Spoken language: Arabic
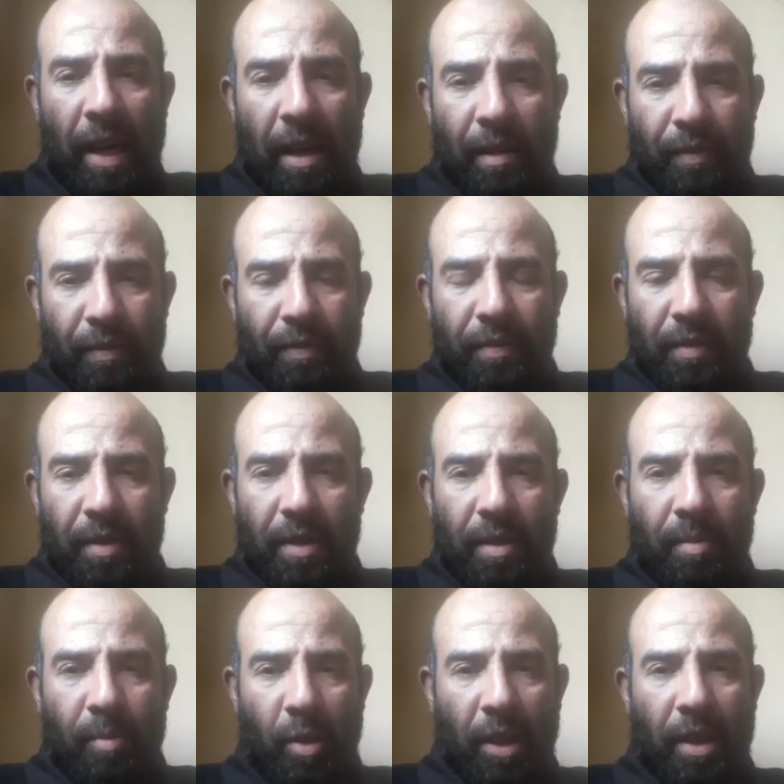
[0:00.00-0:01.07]
علف
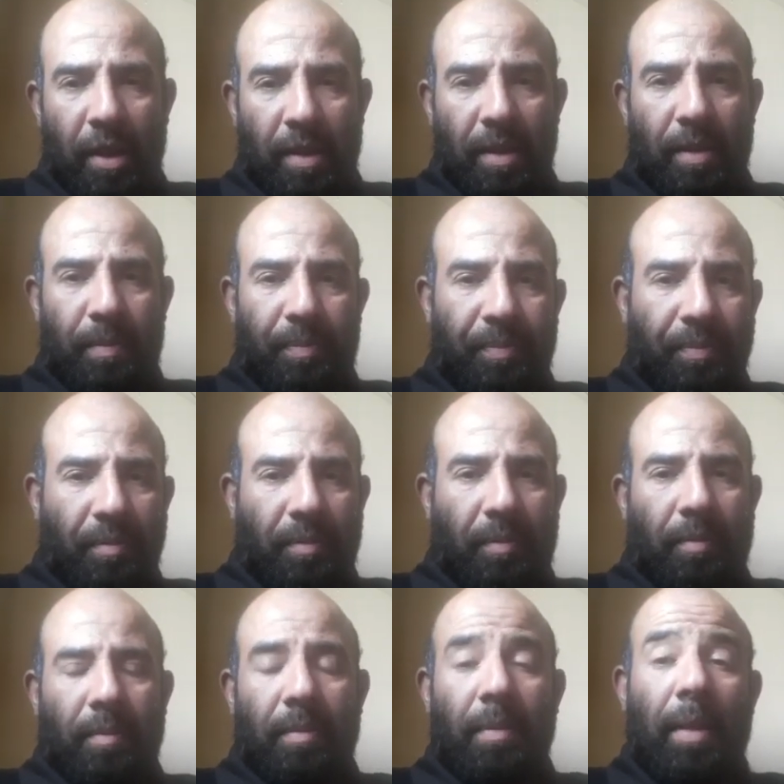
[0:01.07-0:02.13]
مركز
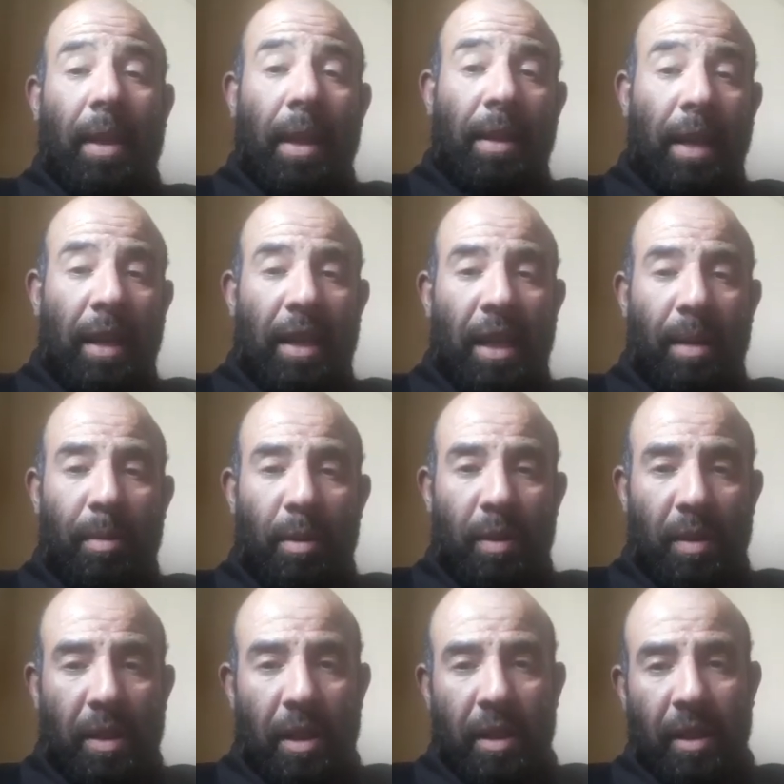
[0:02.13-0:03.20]
ده الكلام اللي
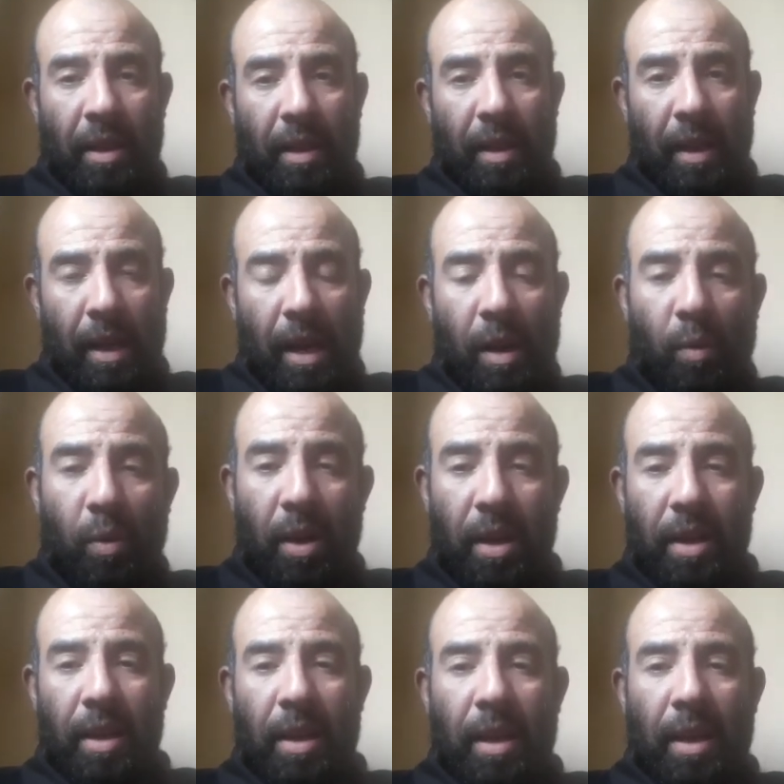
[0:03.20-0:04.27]
وصلني الاول
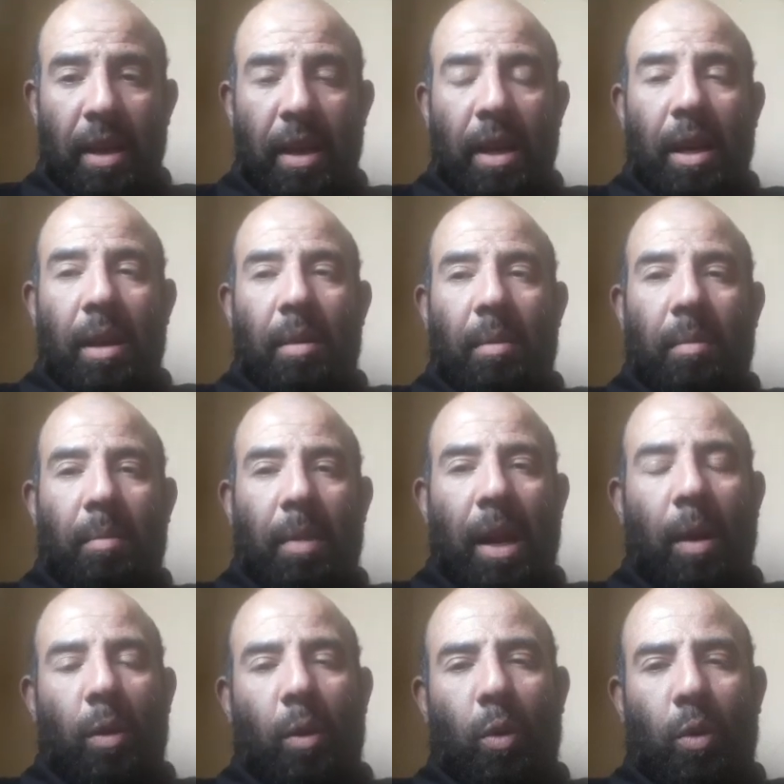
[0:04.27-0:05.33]
من
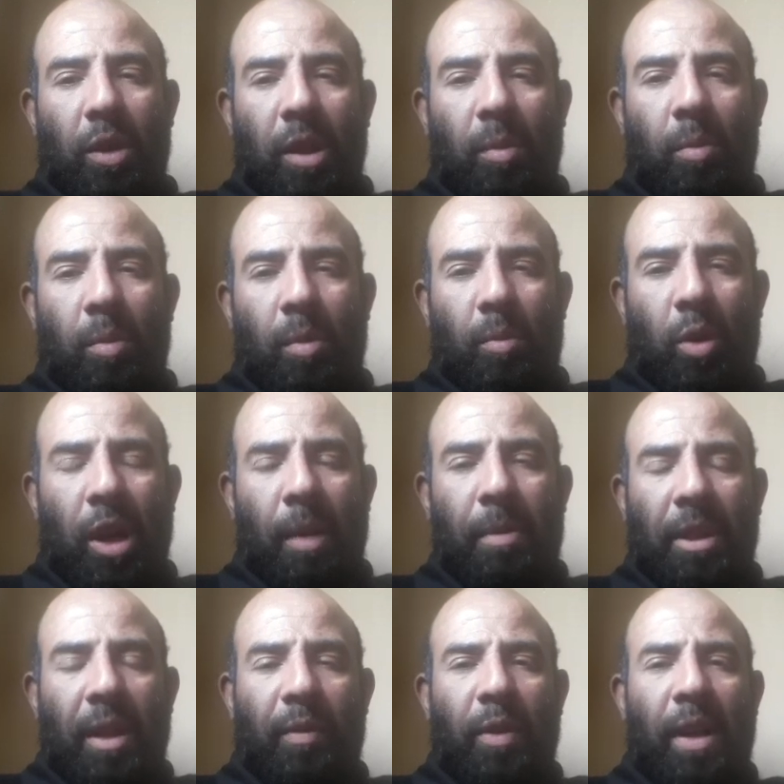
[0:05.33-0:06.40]
اول ودي
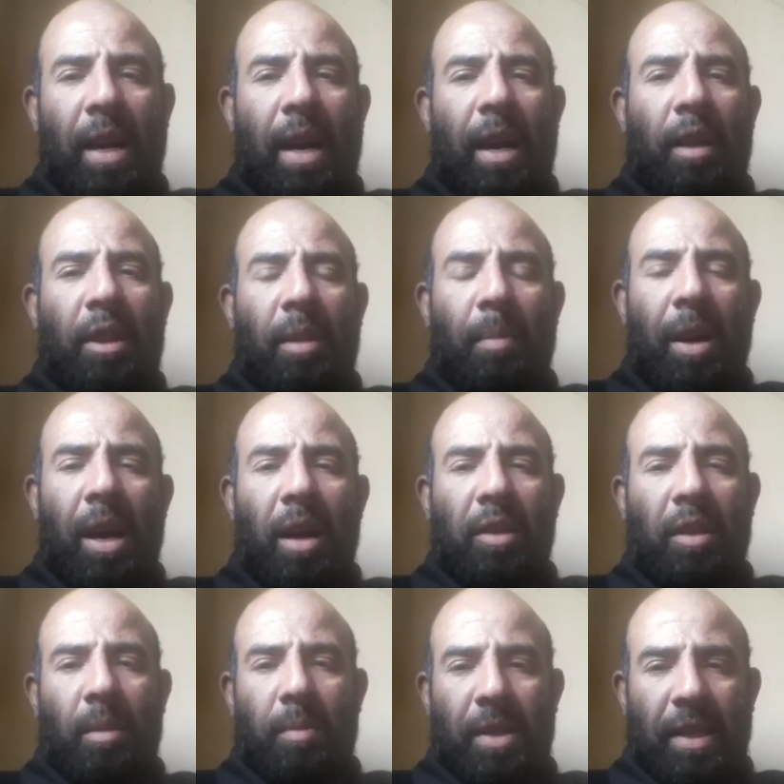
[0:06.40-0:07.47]
مكالمه تليفونيه قعدت معاه
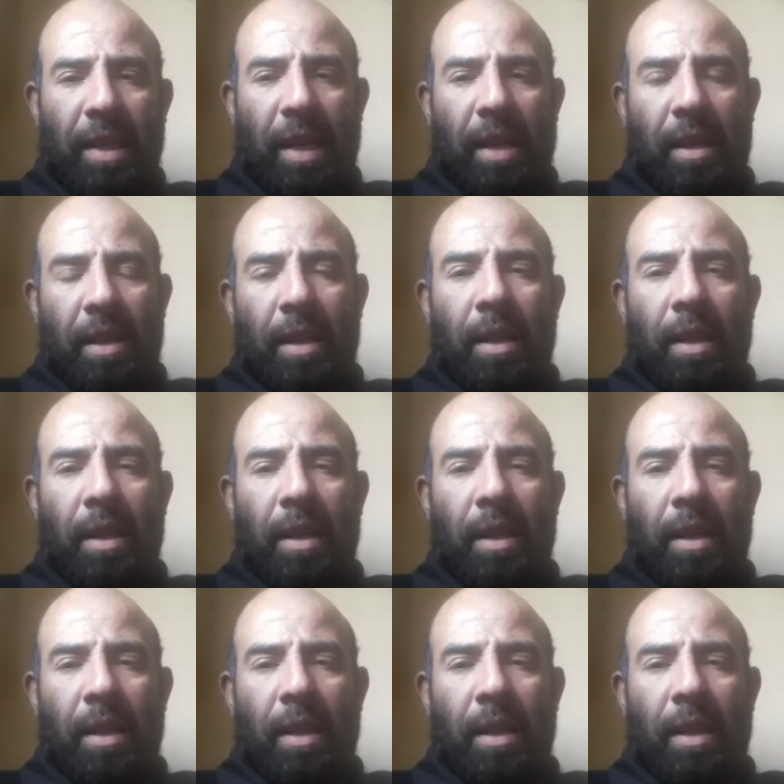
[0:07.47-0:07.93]
اكتر من ساعه